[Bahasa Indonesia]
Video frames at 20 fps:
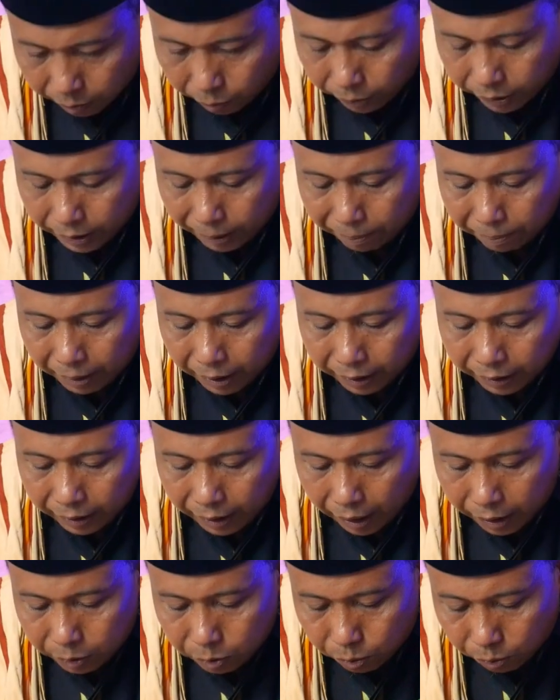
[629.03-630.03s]

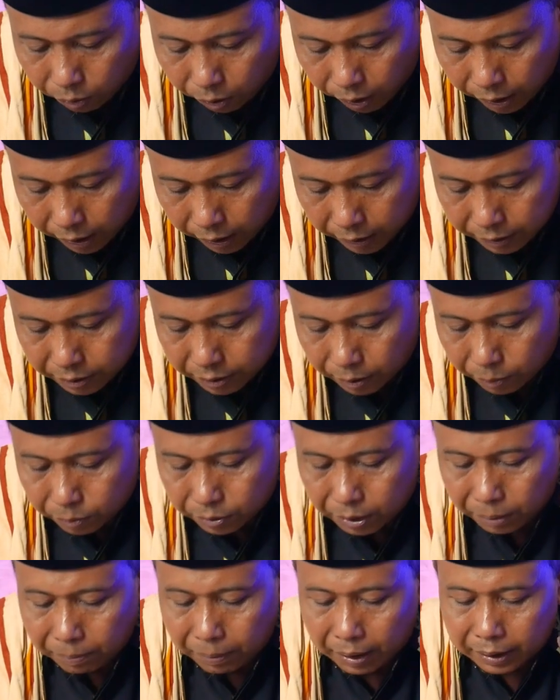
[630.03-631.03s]
bagi ayukol ayyuqala
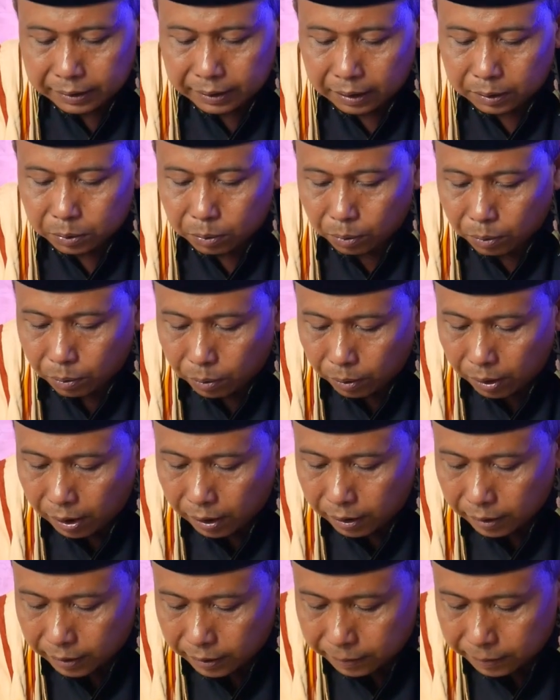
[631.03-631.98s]
zauji ba'da dukhul